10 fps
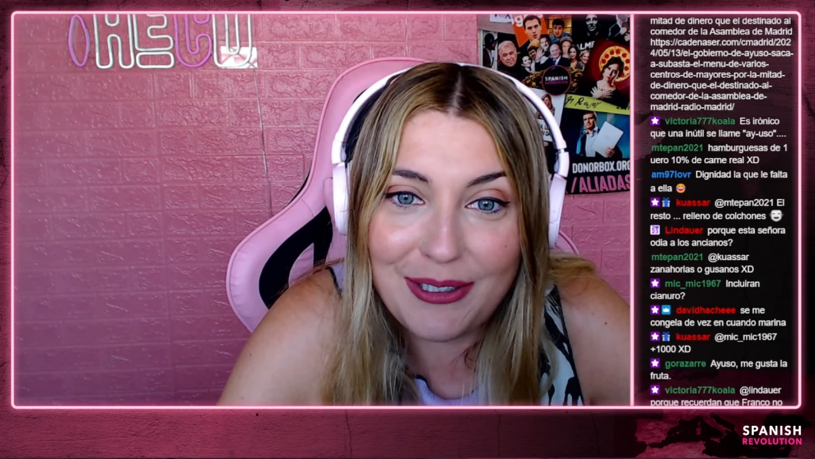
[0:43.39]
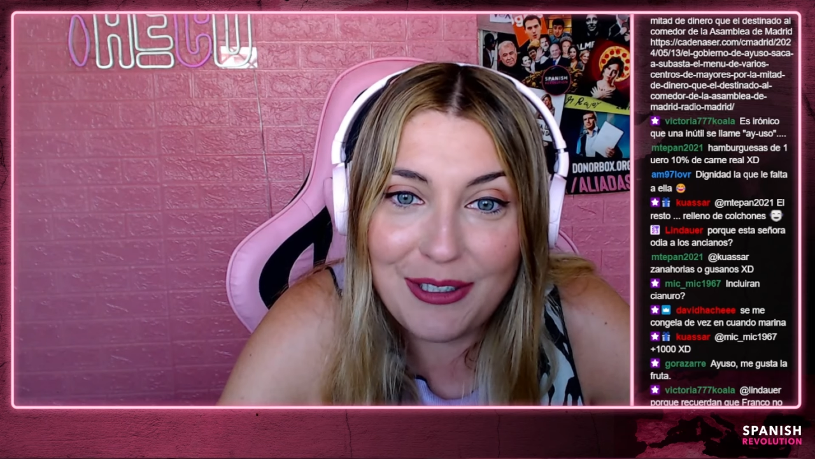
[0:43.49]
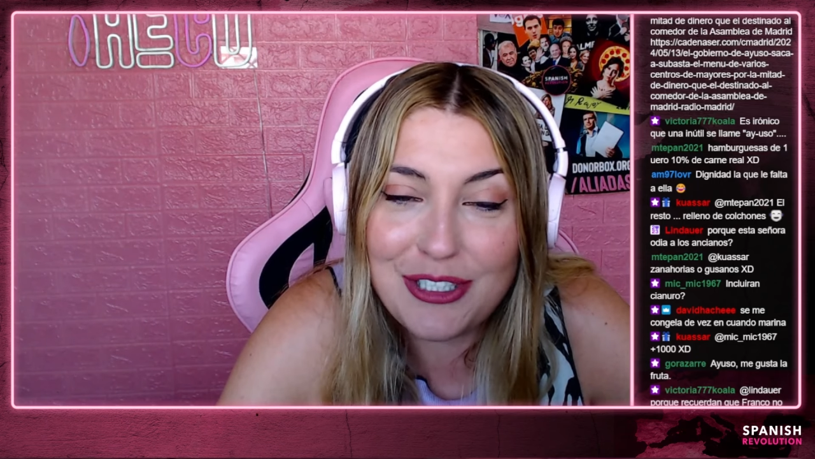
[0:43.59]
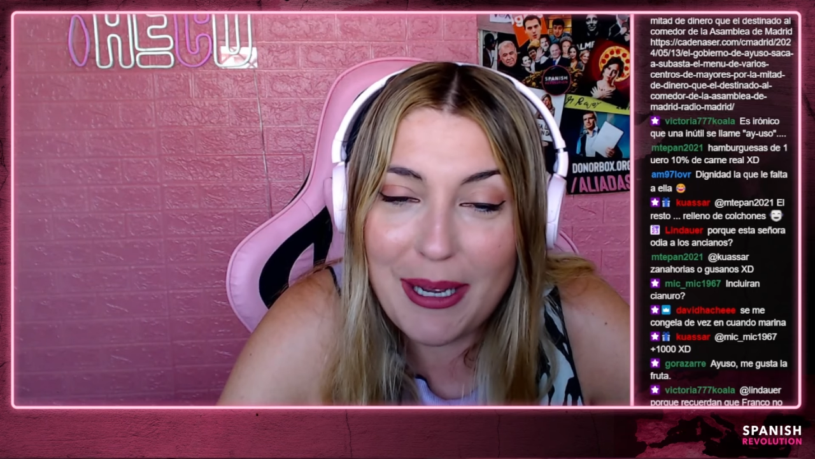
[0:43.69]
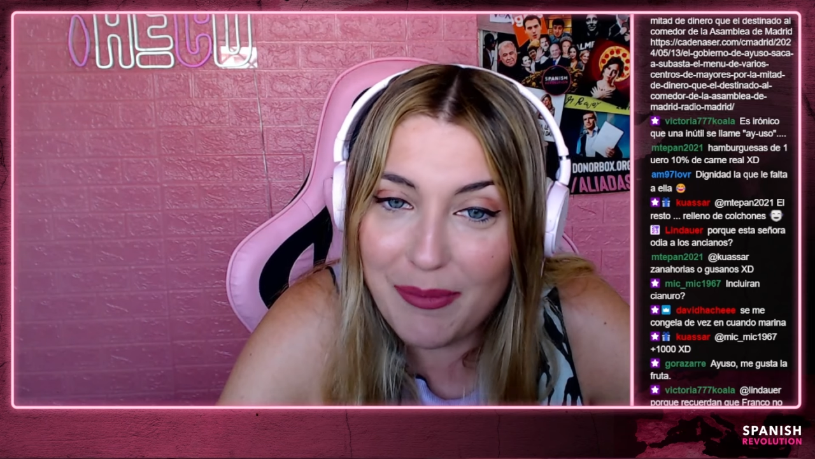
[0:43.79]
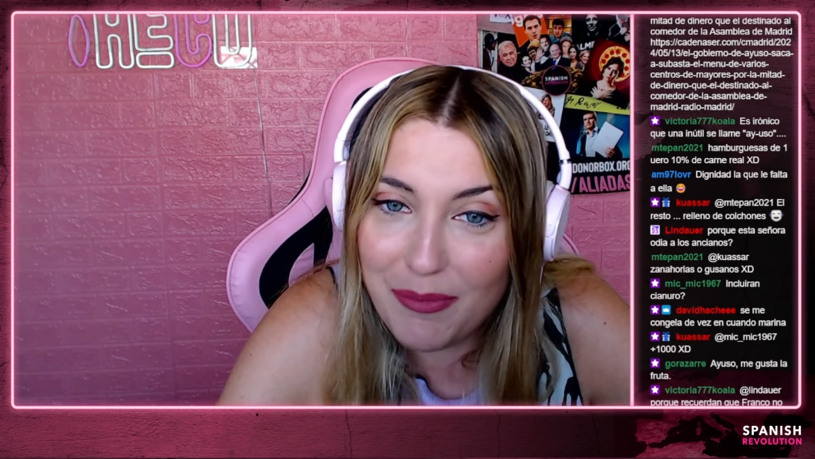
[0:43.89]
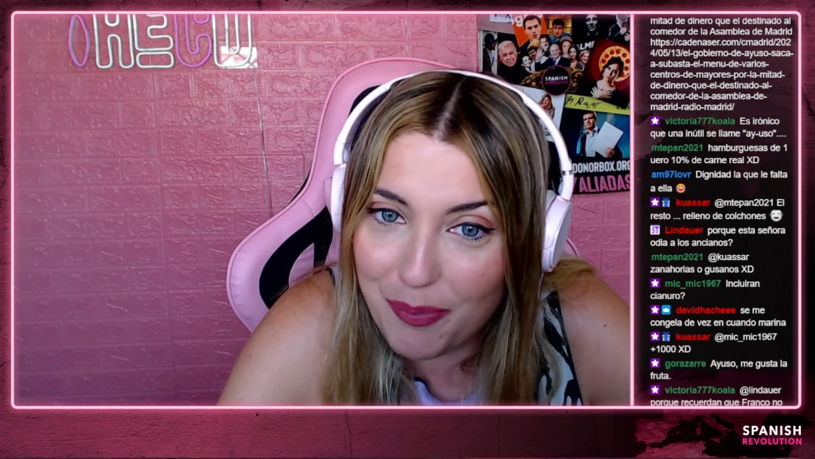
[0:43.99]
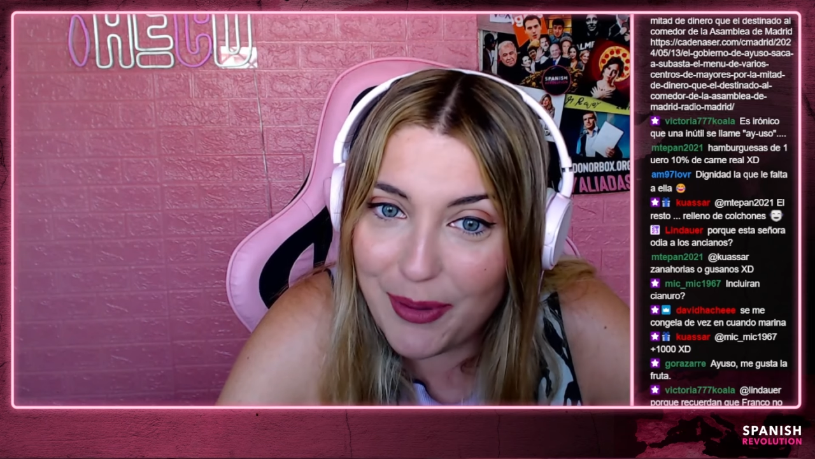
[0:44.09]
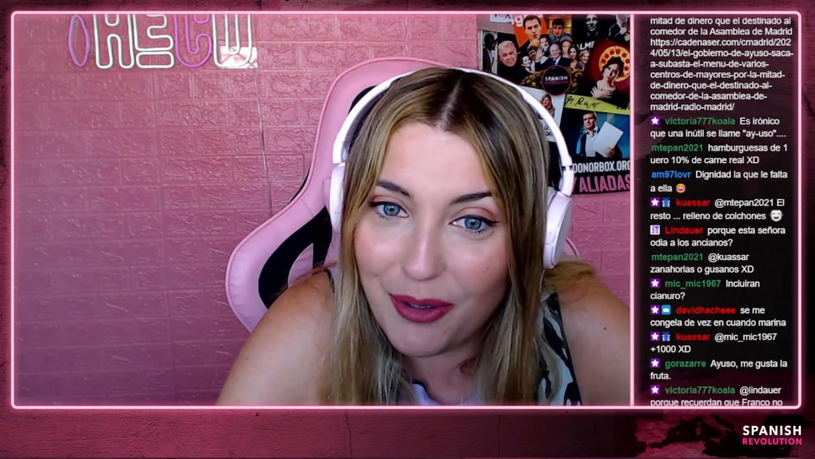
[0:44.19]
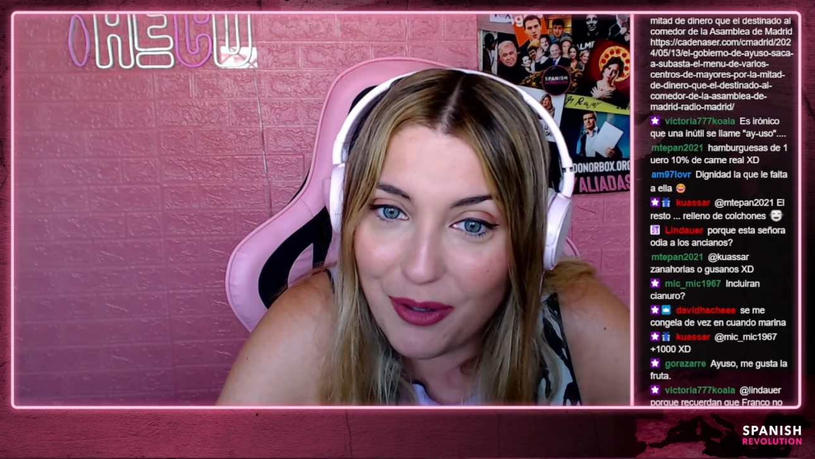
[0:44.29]
no lo sabemos,
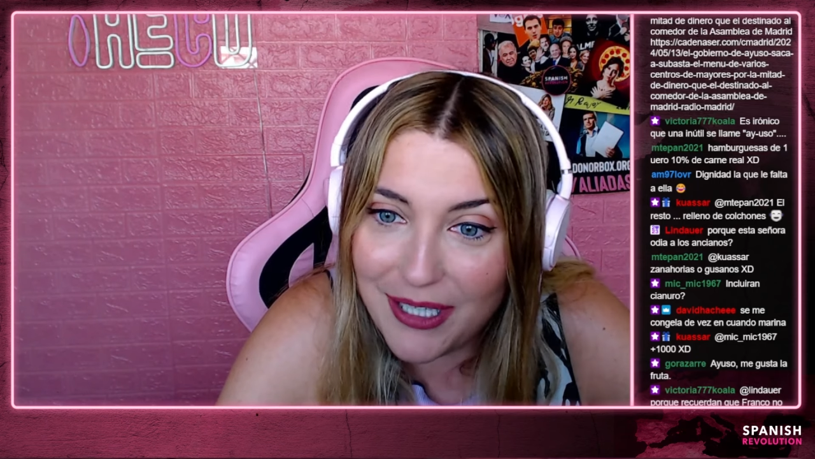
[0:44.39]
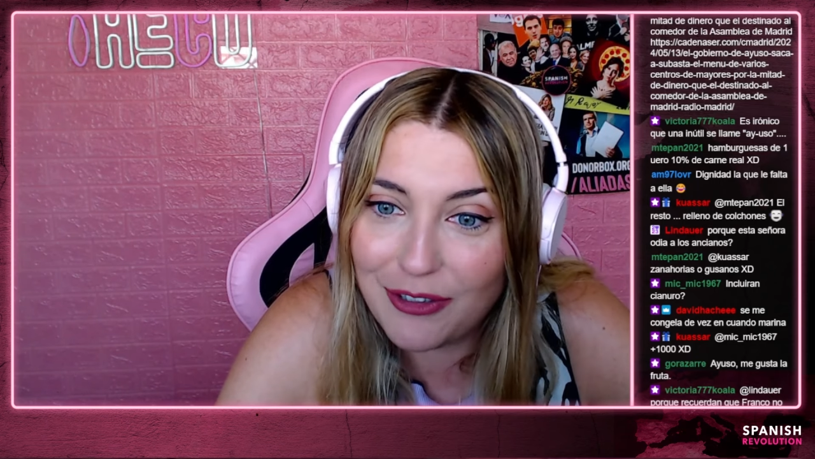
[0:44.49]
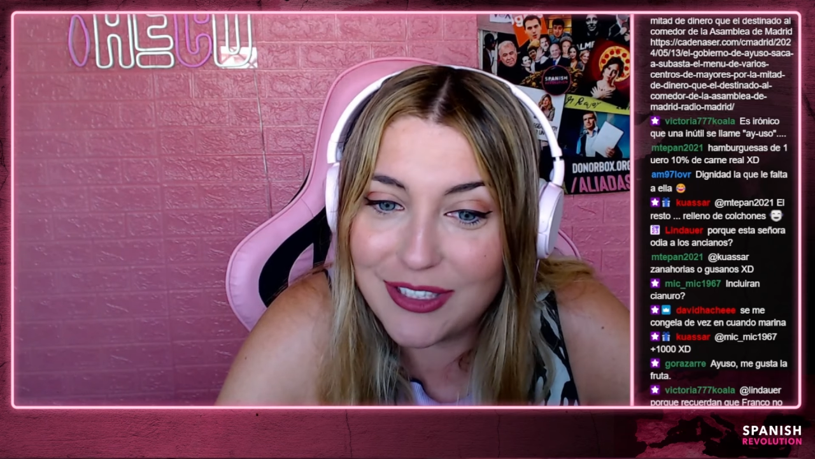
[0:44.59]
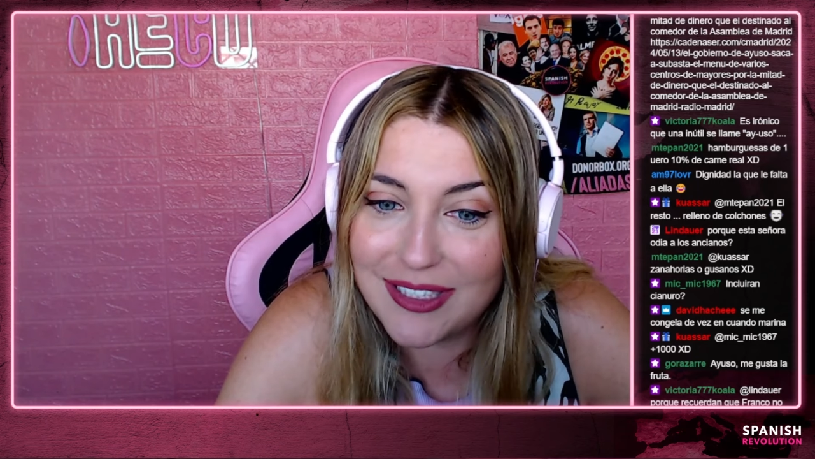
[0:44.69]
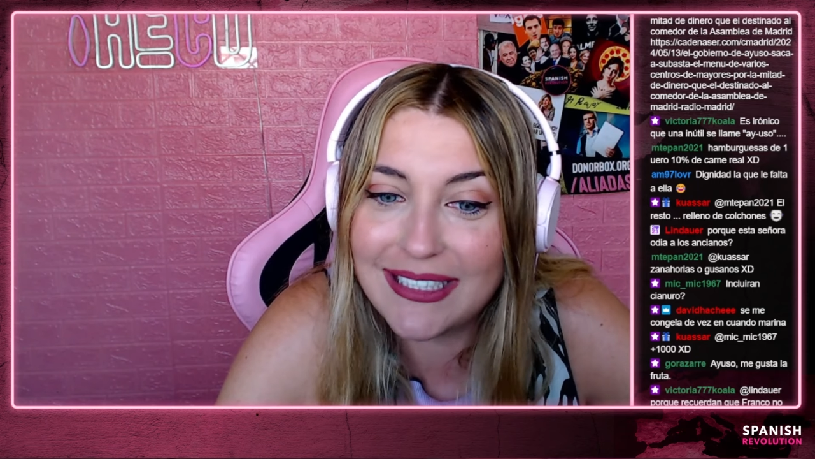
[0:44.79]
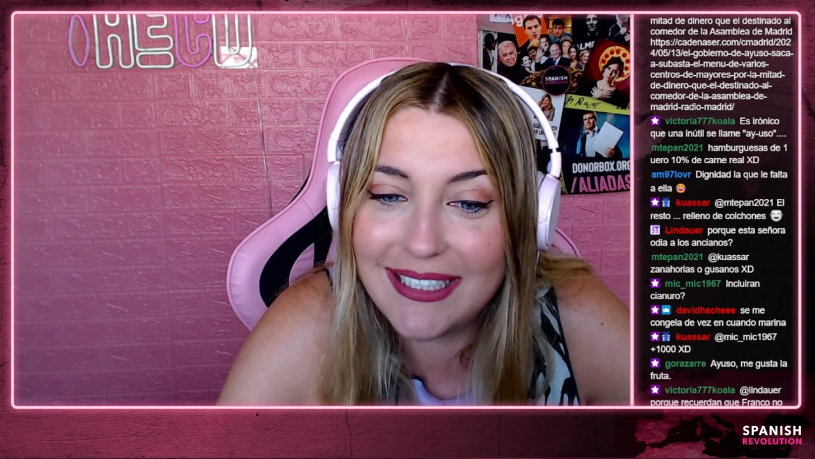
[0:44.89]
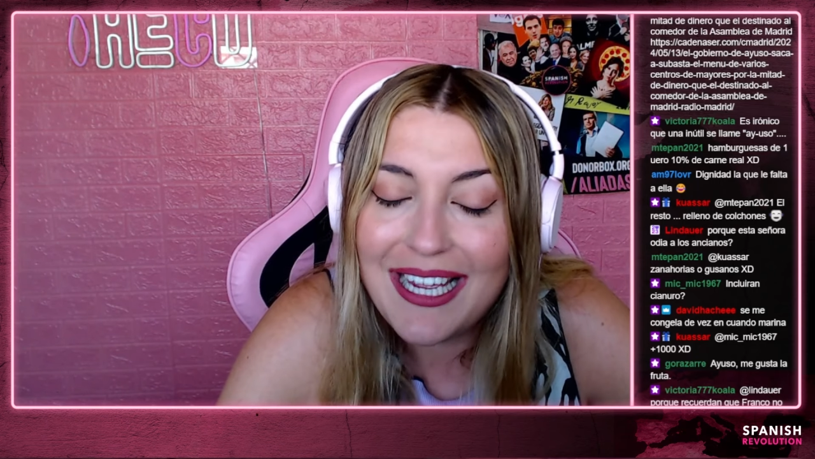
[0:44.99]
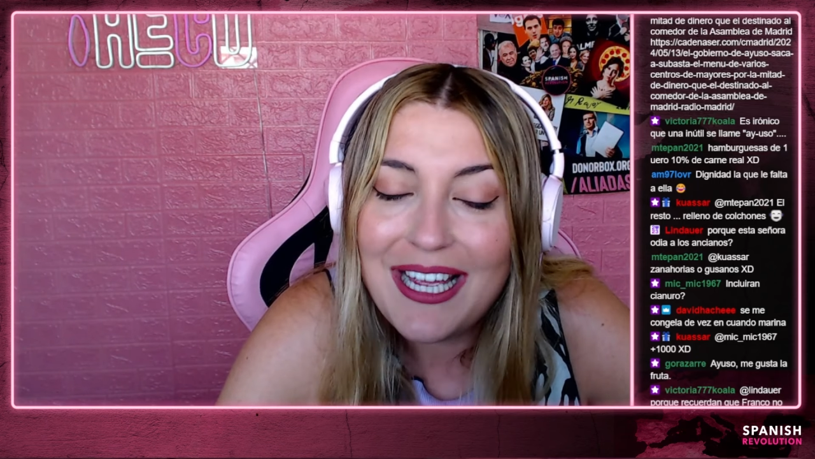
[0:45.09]
pero lo cierto es que sí,